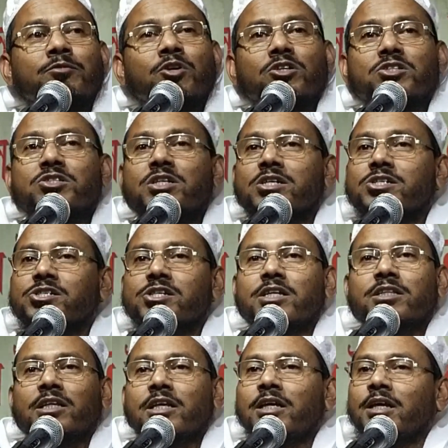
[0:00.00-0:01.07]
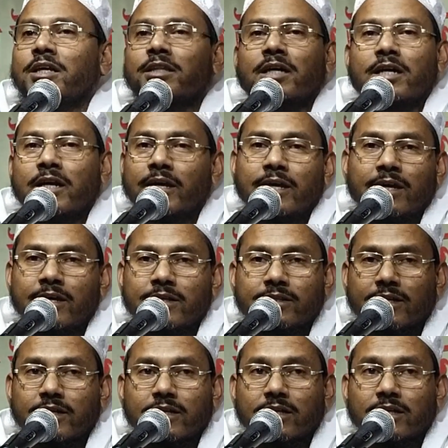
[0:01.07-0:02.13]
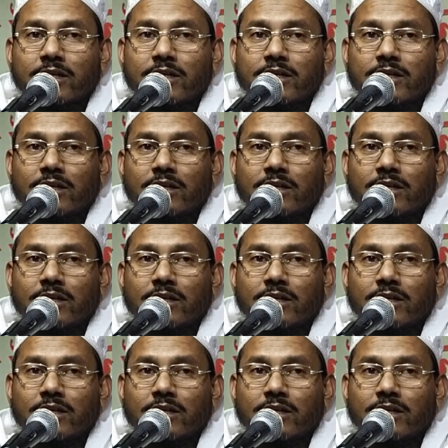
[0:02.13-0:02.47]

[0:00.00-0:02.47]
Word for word: দরজার সাথে দাঁড়াইয়া থাকি